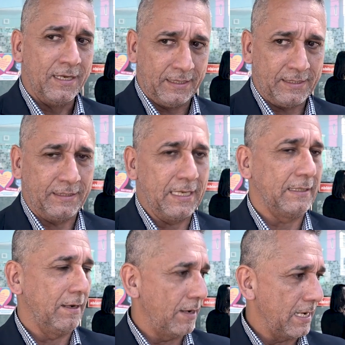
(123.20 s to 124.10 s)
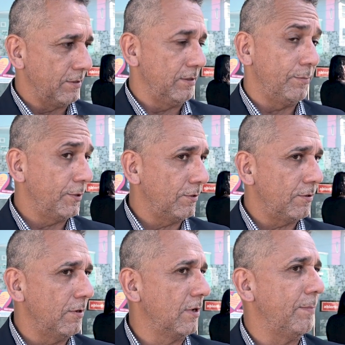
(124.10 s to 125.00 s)
se está trabajando en el
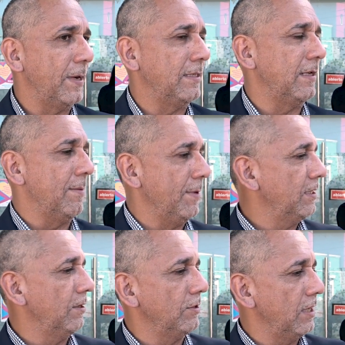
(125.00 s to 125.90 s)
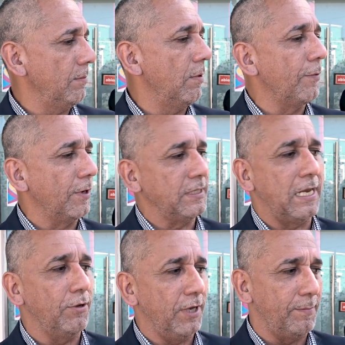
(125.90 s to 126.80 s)
protocolo, que prácticamente lo tenemos porque
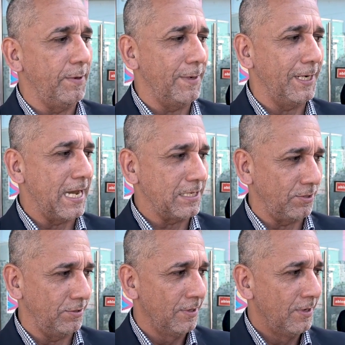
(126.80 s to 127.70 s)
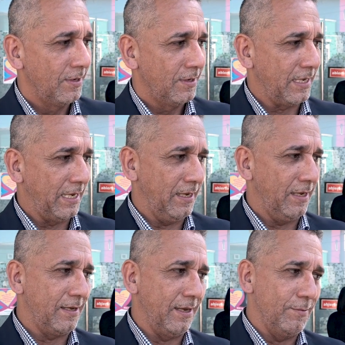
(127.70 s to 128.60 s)
ya no es el primer caso
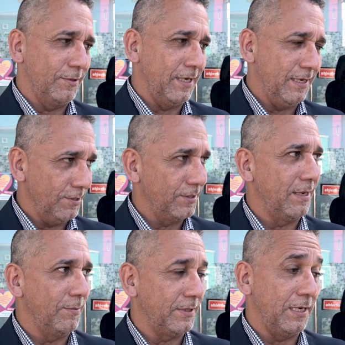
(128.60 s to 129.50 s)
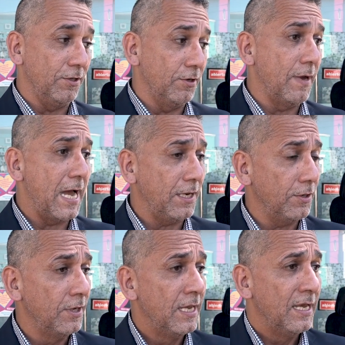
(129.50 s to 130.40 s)
que, que hemos tenido, ya hemos tenido
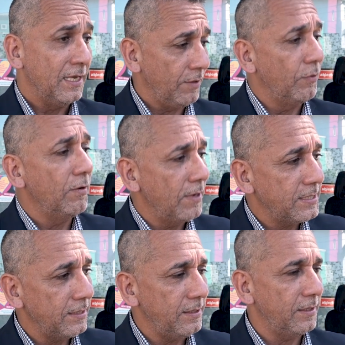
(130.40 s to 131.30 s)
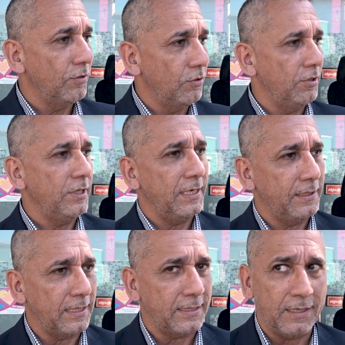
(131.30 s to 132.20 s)
varios, y vuelvo a insistir, hoy
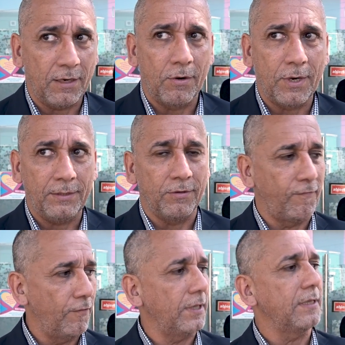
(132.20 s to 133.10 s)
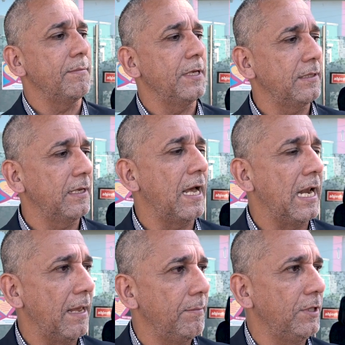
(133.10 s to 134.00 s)
está circunscrito fuertemente
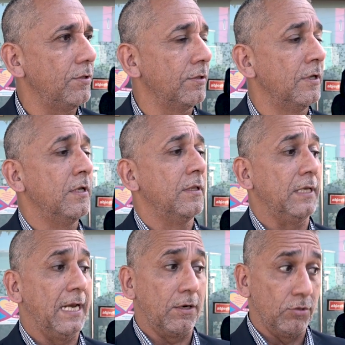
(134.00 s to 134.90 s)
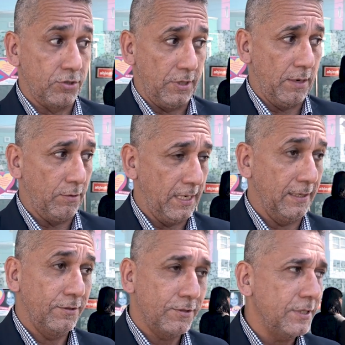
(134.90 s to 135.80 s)
al ámbito del acoso
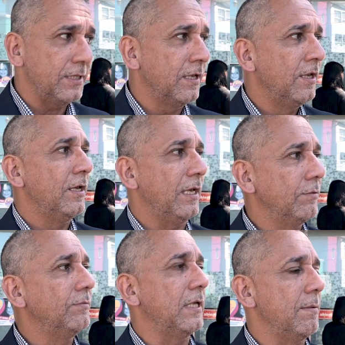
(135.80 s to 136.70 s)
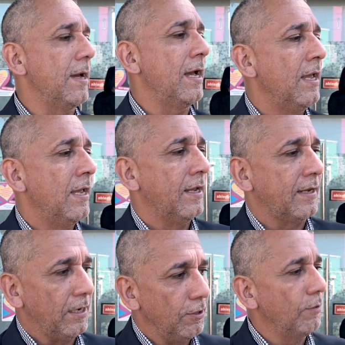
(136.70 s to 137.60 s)
laboral. Entonces es un tema
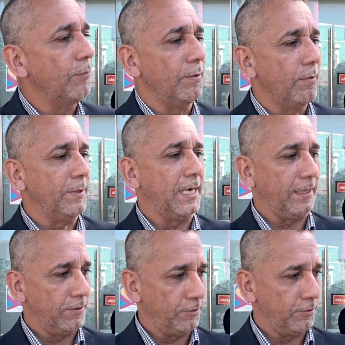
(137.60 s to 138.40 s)
que no lo podemos mirar de